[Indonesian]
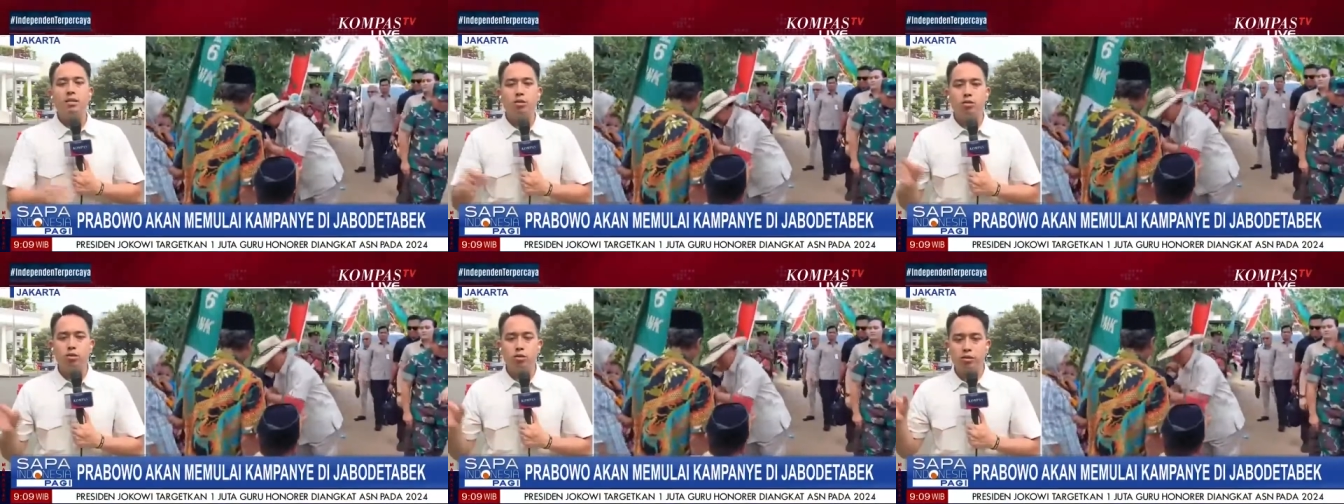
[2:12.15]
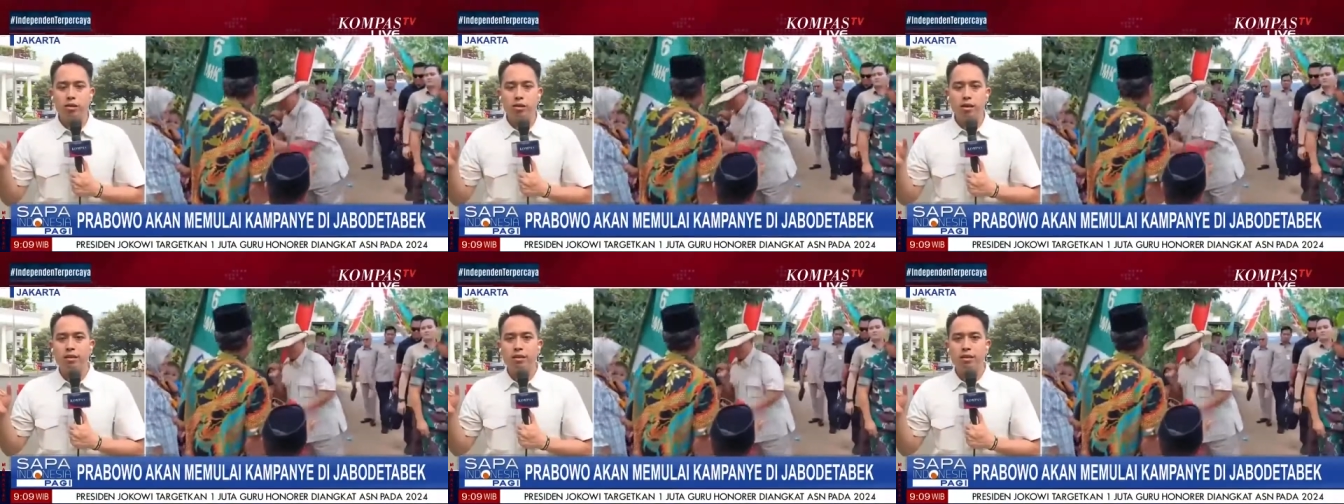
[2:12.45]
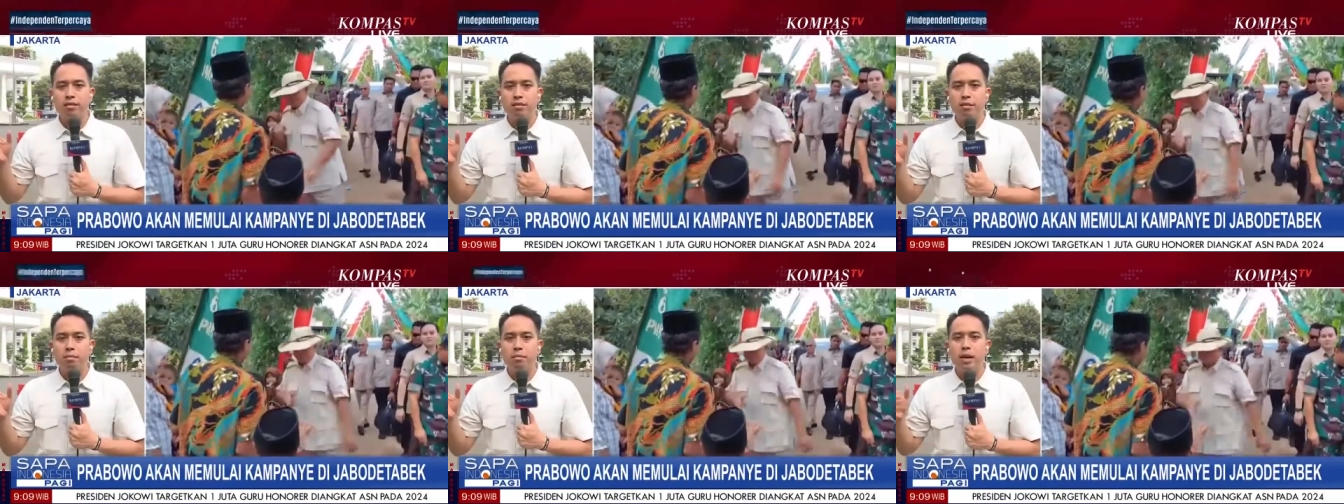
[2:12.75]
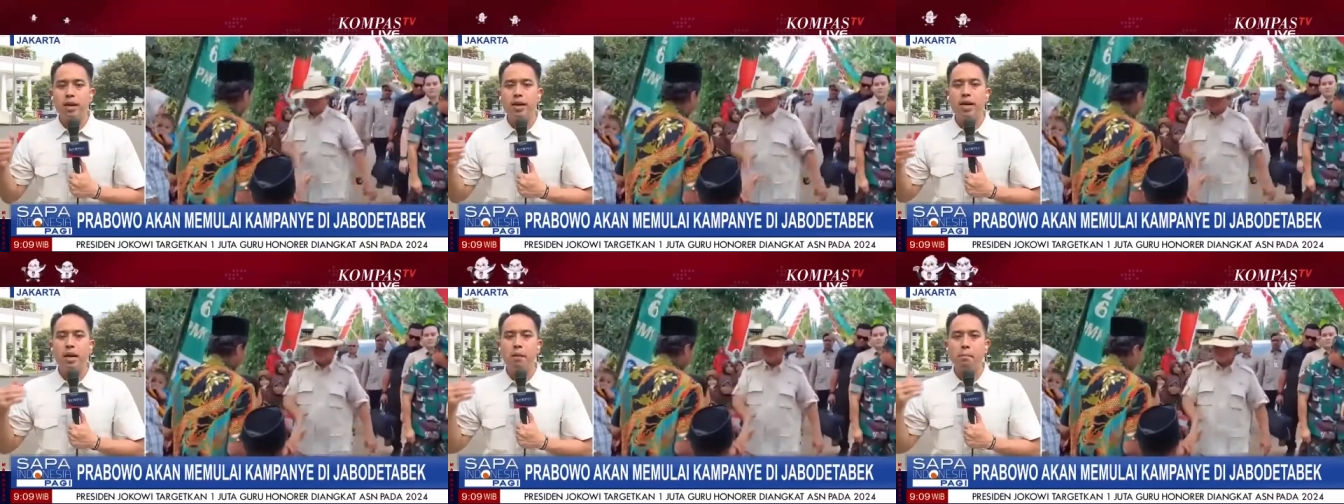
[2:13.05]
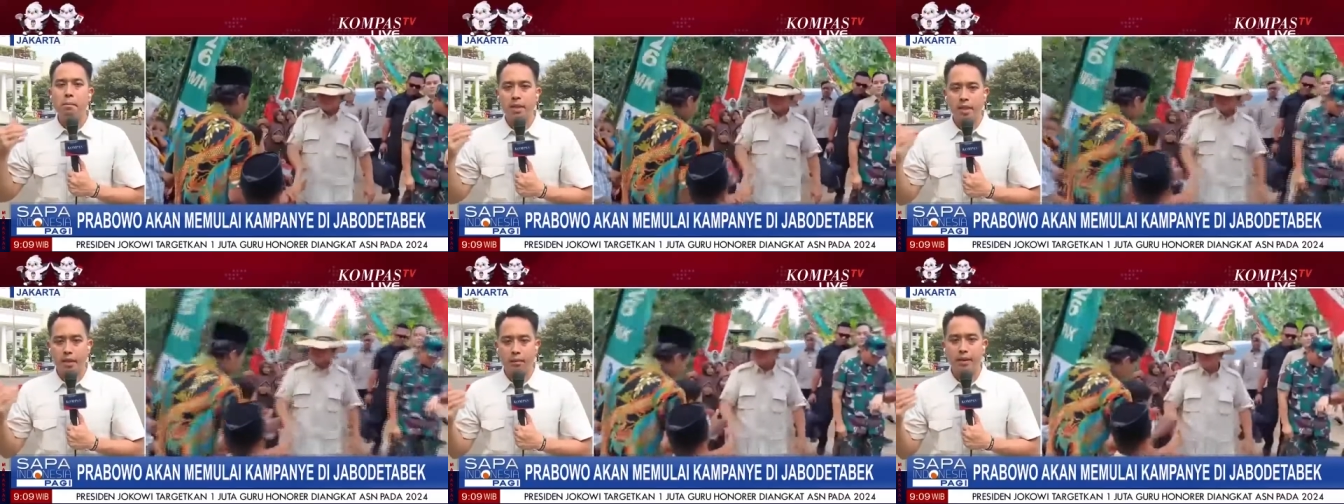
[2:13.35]
khususnya sebagai
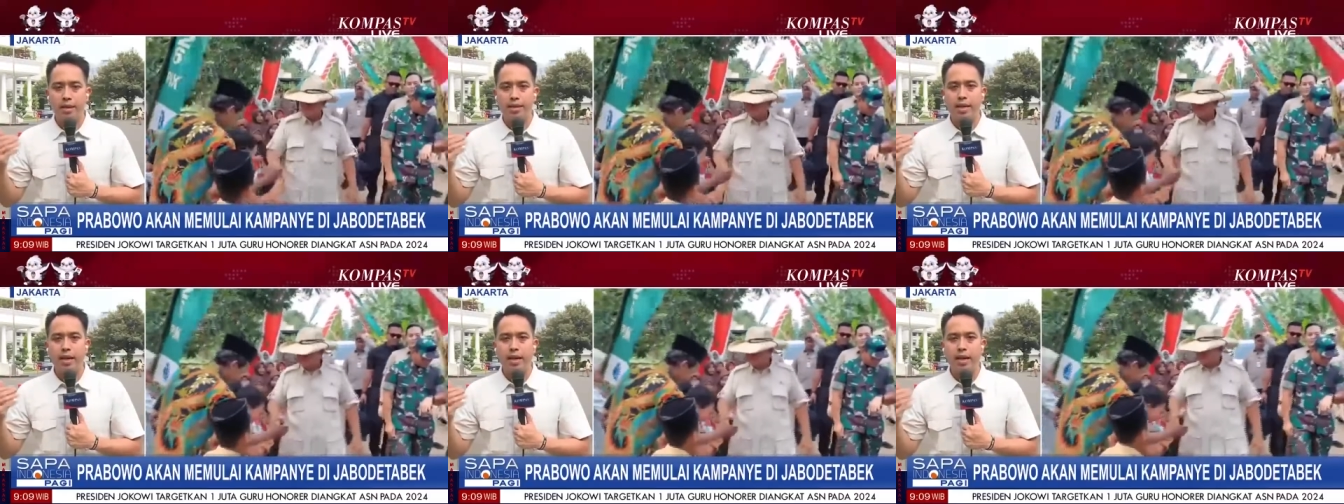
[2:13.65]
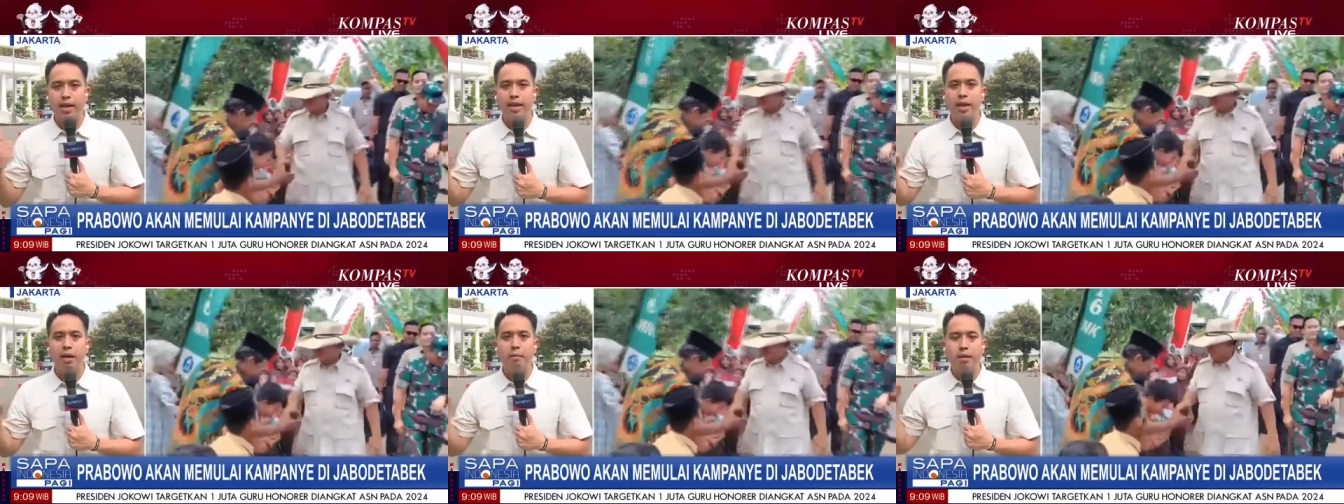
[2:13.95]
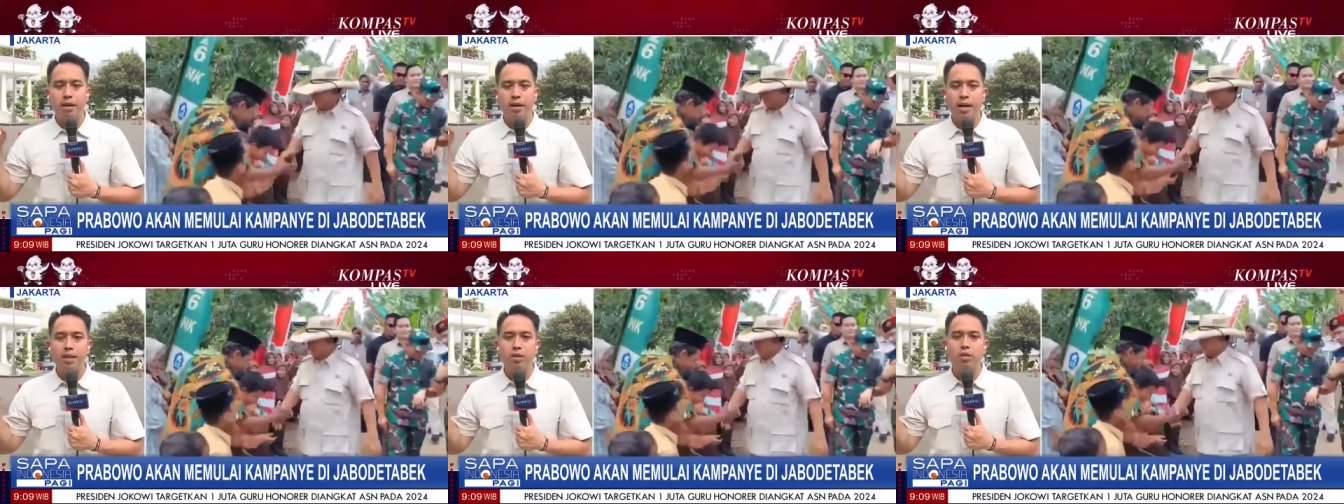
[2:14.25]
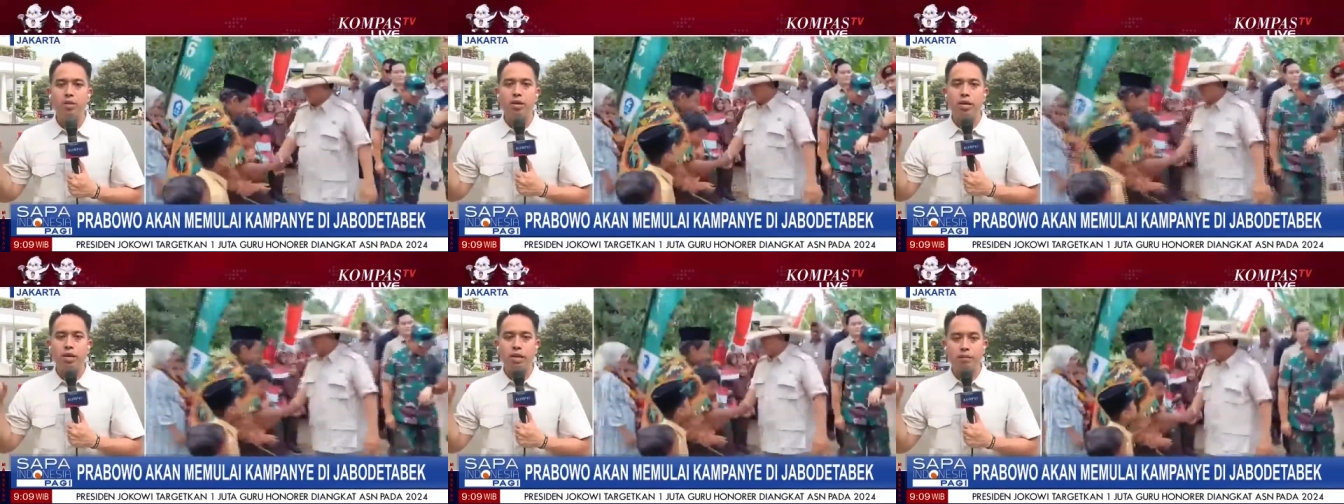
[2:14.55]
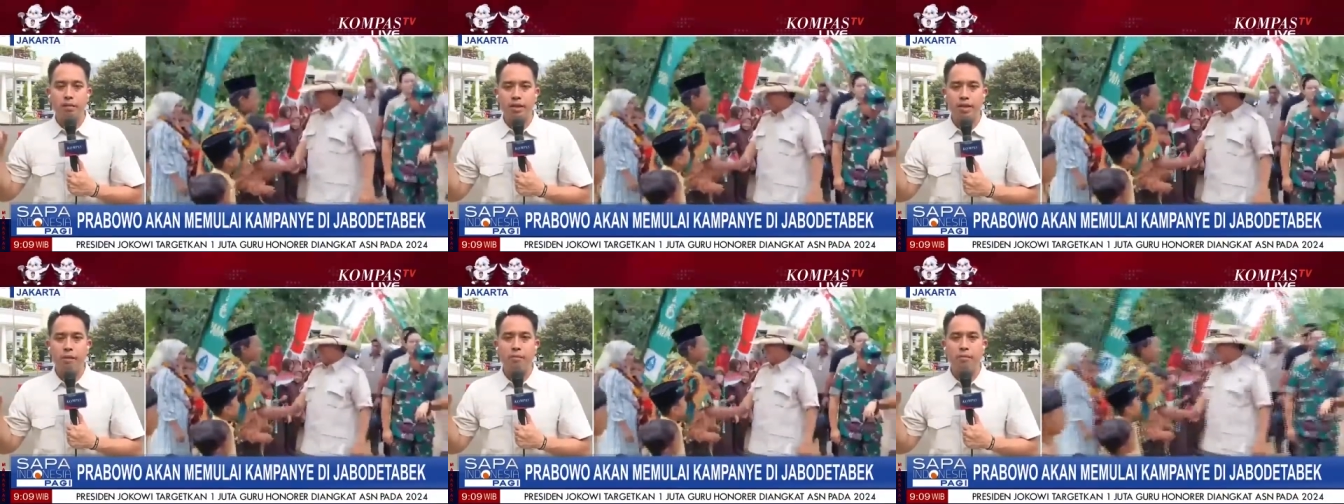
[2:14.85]
Menteri Pertahanan yang berkantor di
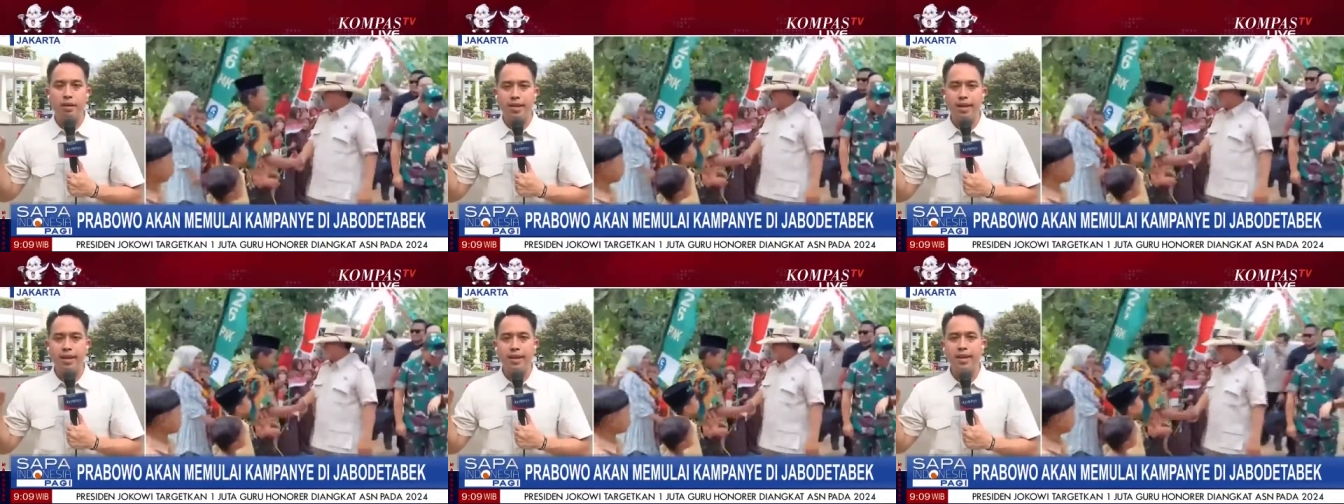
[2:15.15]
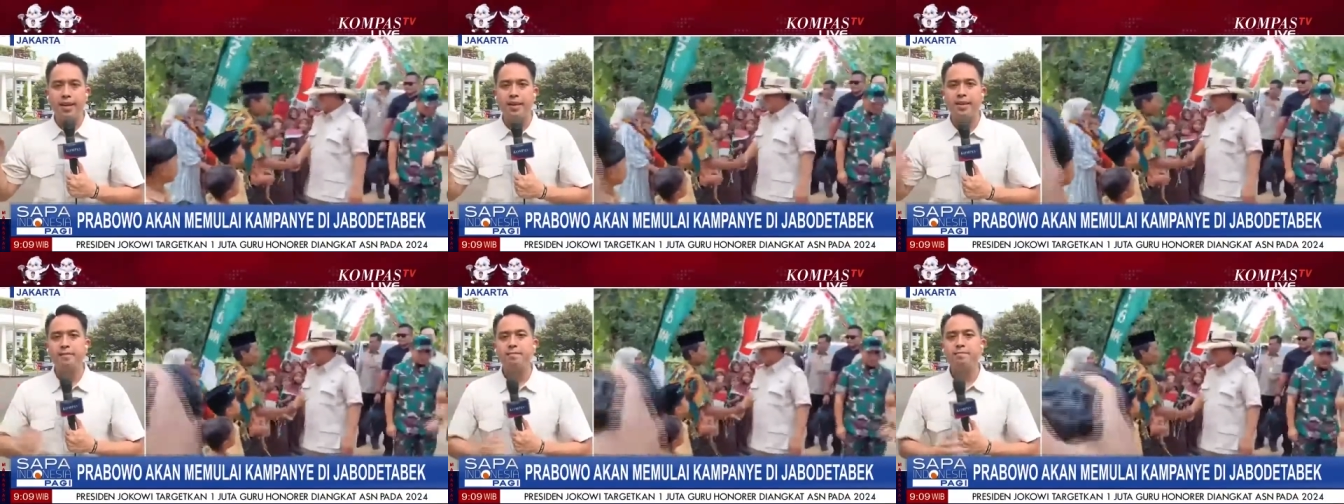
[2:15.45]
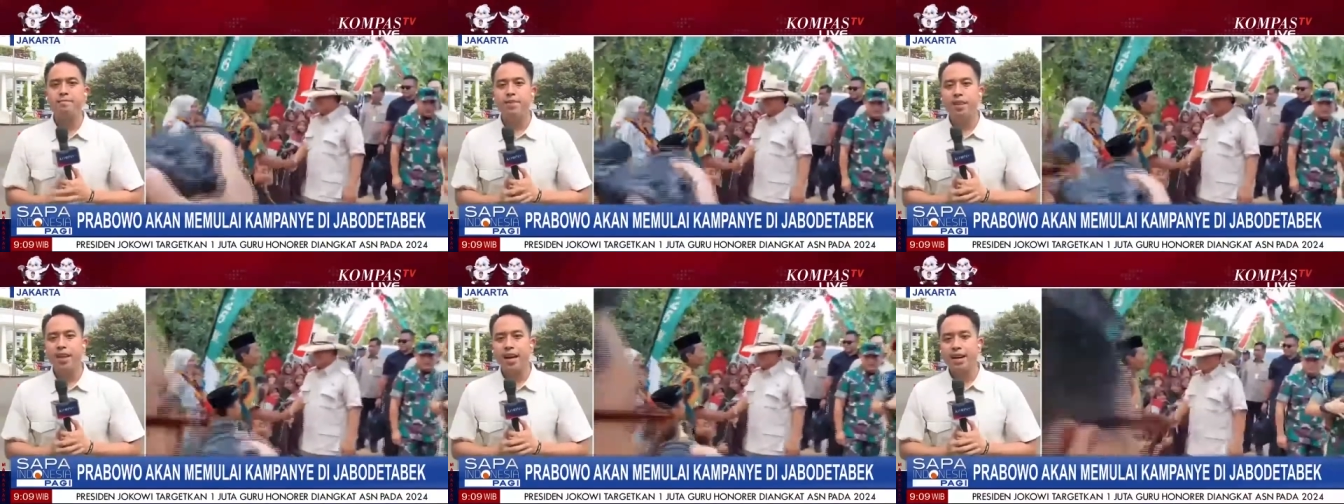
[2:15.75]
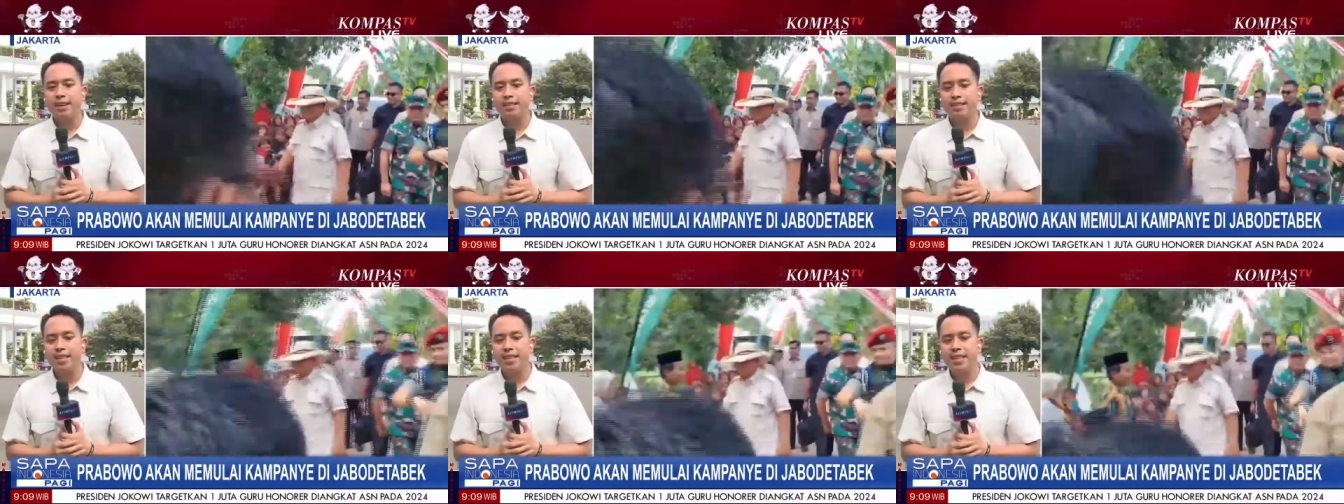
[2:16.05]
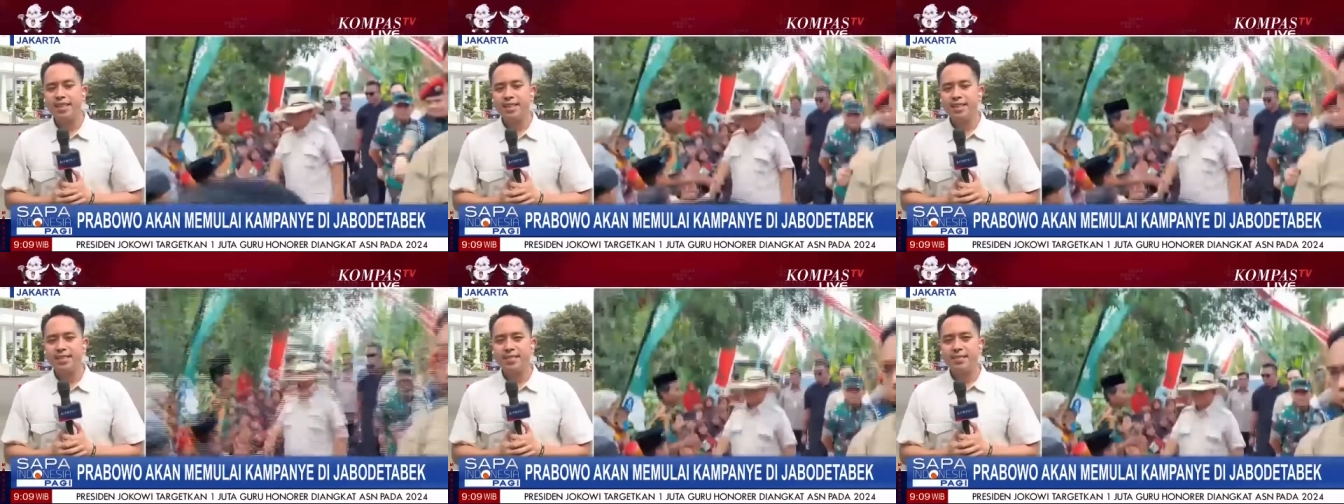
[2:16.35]
Kementerian Pertahanan. Oke, okay.